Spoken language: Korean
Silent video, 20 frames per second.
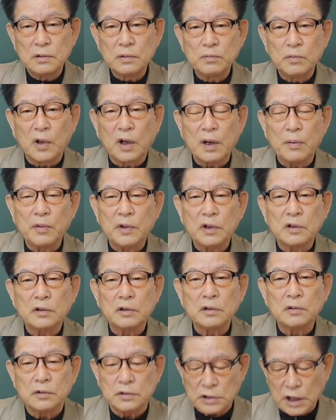뭔가
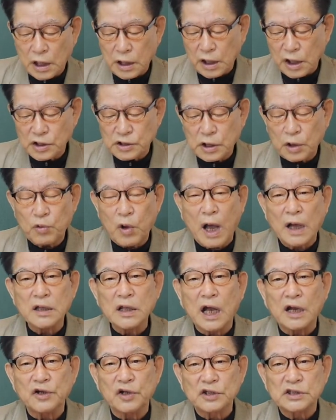살아계실 때
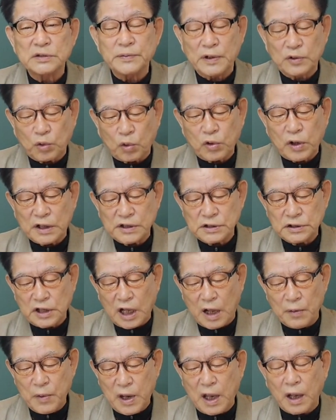왕이 아니었지만 돌아가신
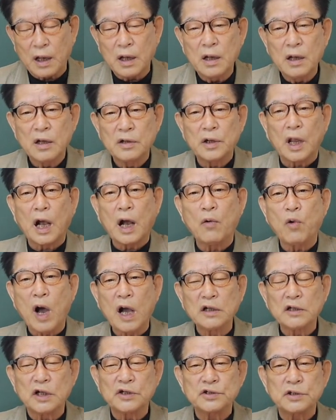다음에 내가
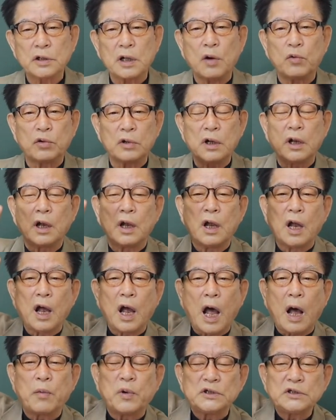왕이 됐으니까 우리
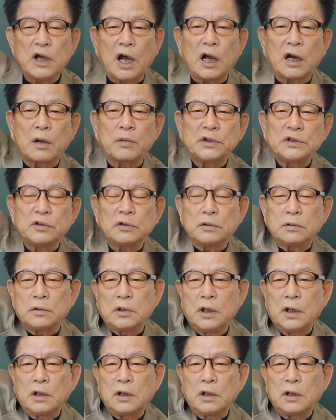아버지 할아버지